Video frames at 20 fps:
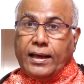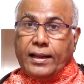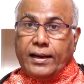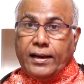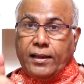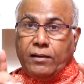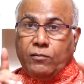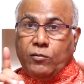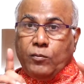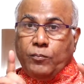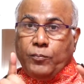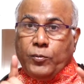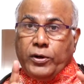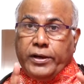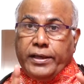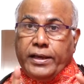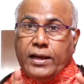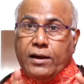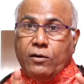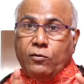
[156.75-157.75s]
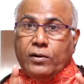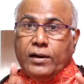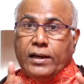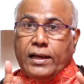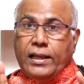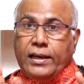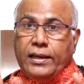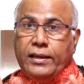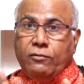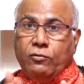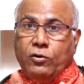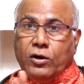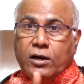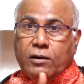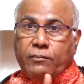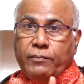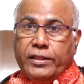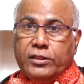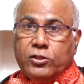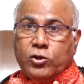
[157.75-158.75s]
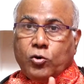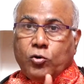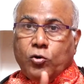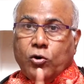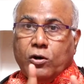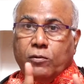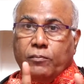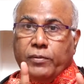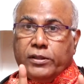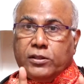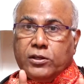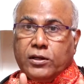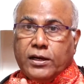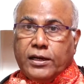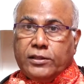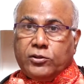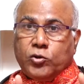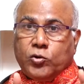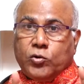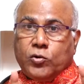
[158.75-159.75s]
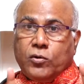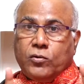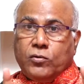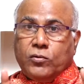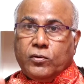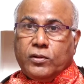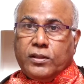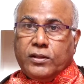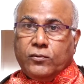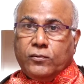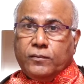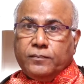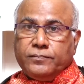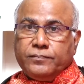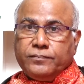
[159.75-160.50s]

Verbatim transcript: అన్నము పొడిగా ఉండాలి ఒక మెతుకు ఒక మెతుకు అతుక్కోకూడదు